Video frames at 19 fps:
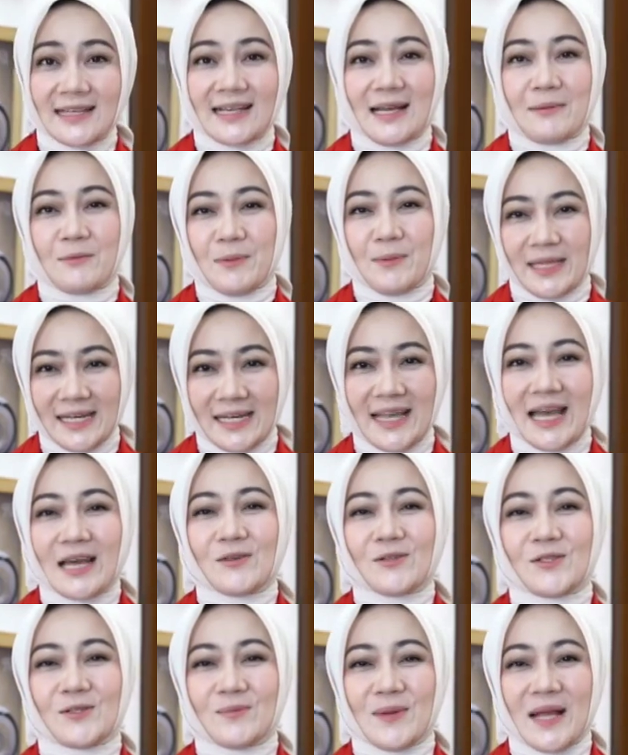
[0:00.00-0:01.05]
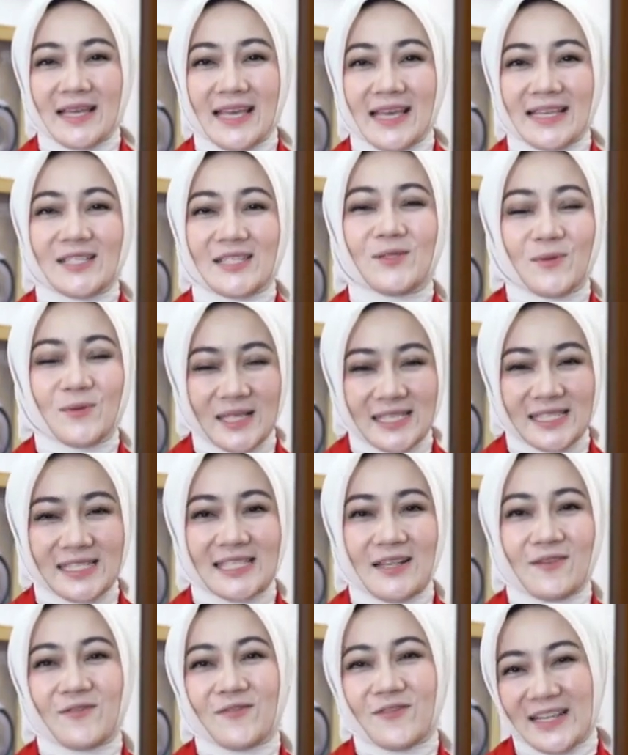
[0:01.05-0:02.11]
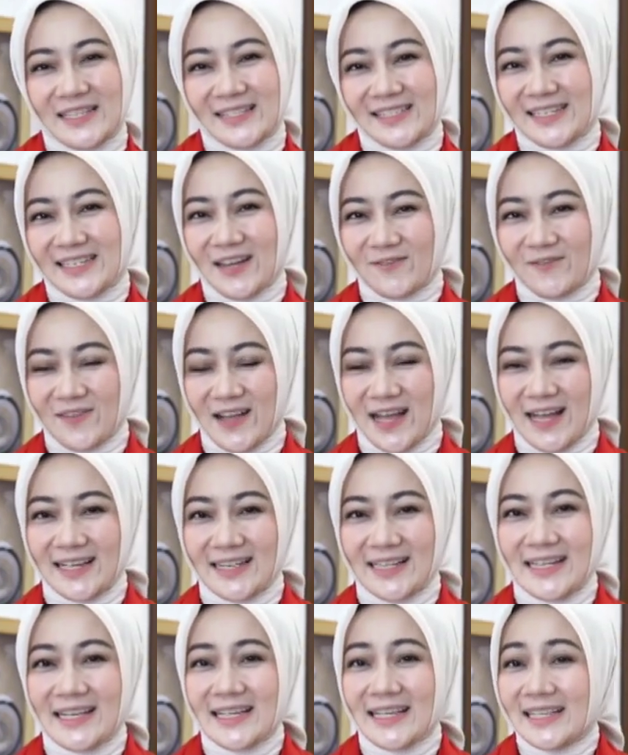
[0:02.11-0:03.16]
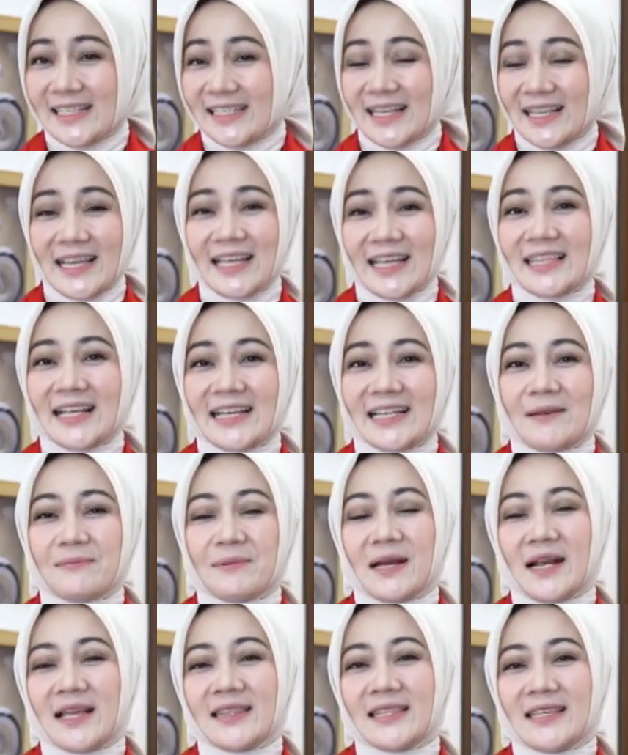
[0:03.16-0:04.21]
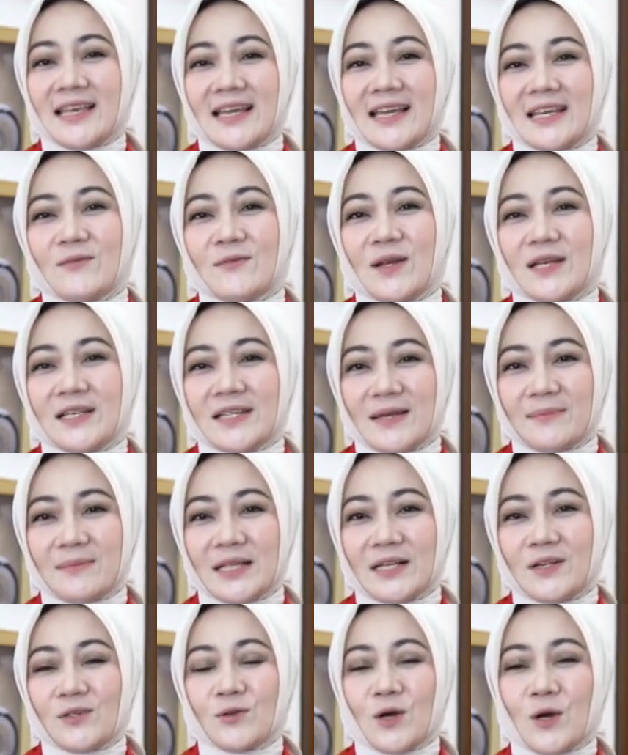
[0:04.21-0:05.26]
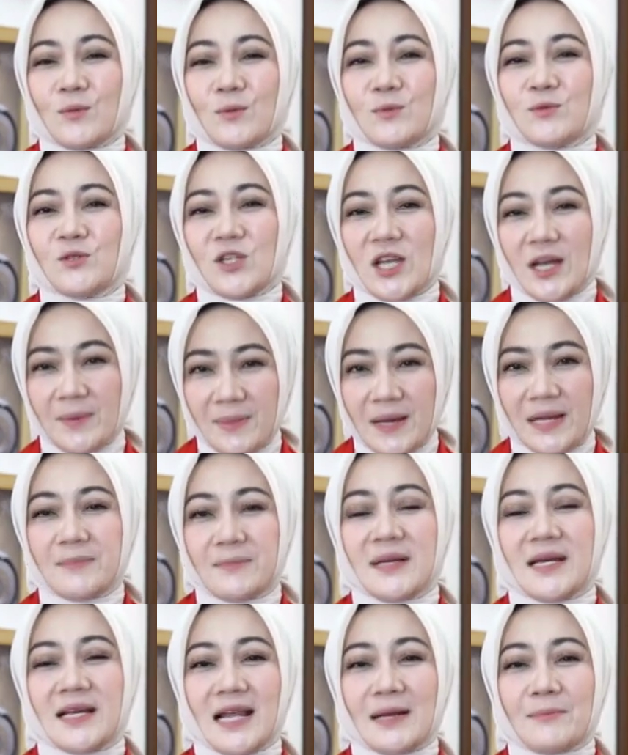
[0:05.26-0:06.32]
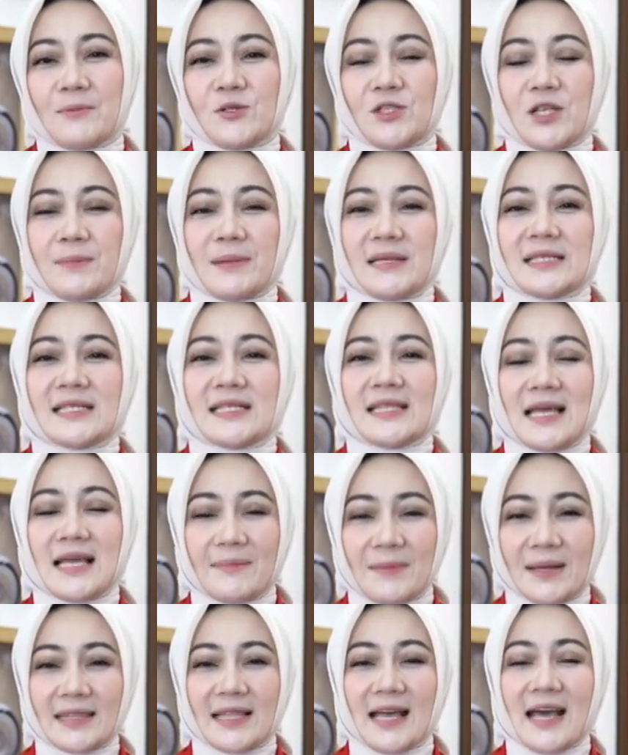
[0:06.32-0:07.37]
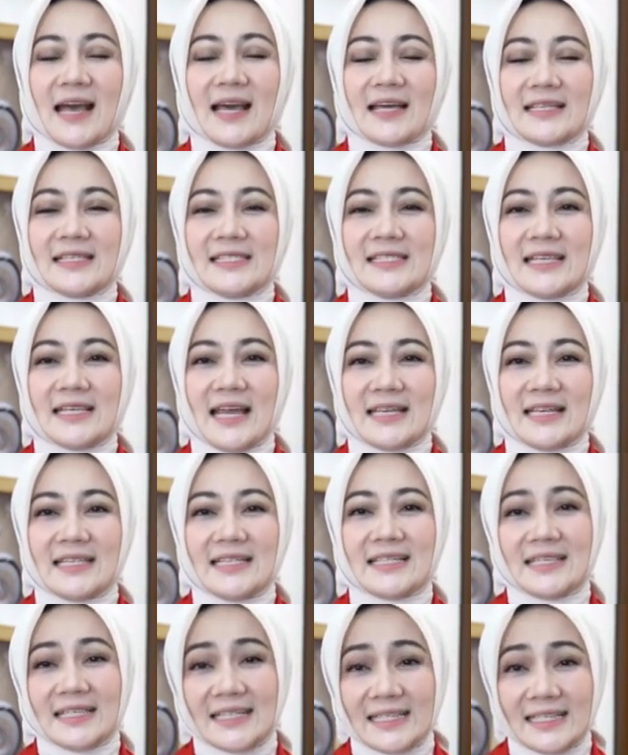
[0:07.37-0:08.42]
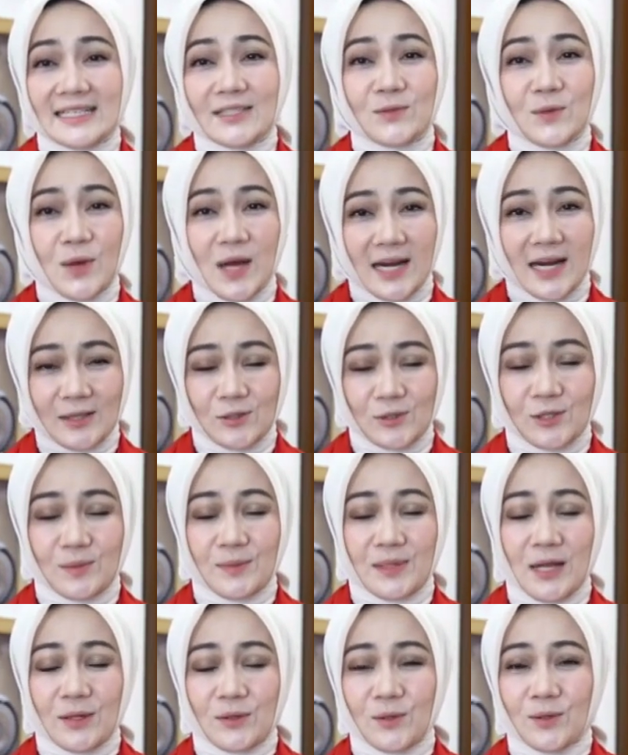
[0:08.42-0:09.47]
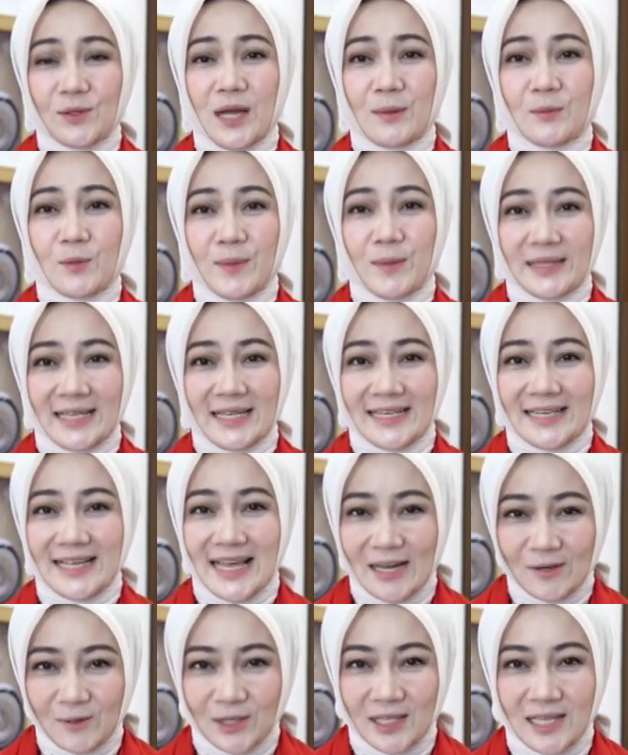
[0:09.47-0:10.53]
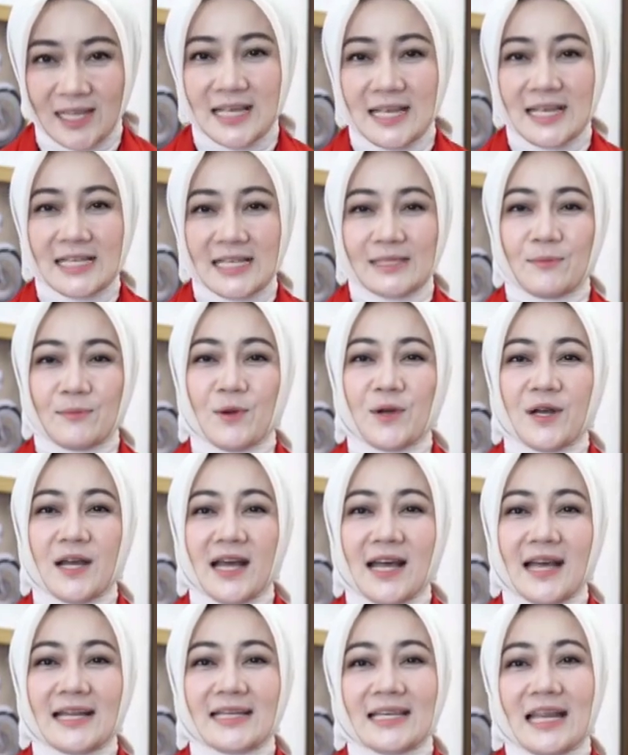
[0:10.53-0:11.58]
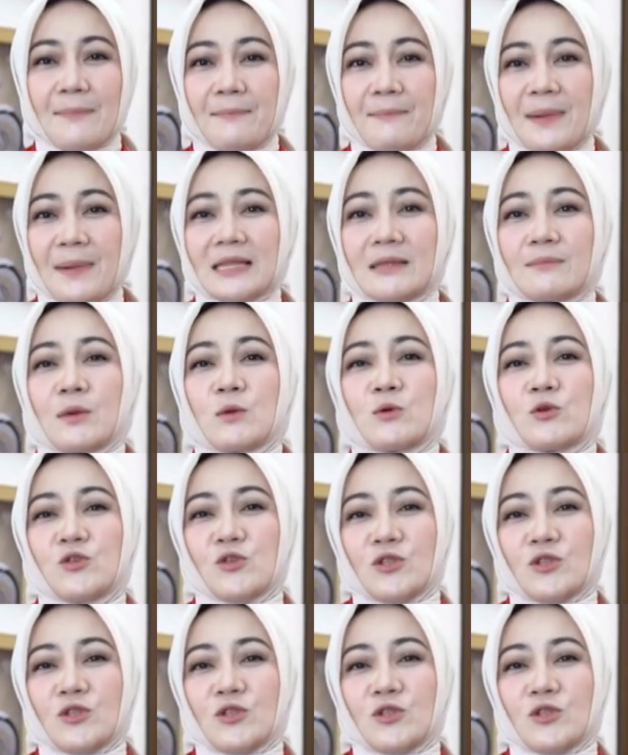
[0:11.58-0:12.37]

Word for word: Allah, ungkap Atalia Praratia. Istri Ridwan Kamil juga meminta para tamu serta masyarakat luas agar dapat mendoakan putranya agar mendapatkan surganya Allah SWT.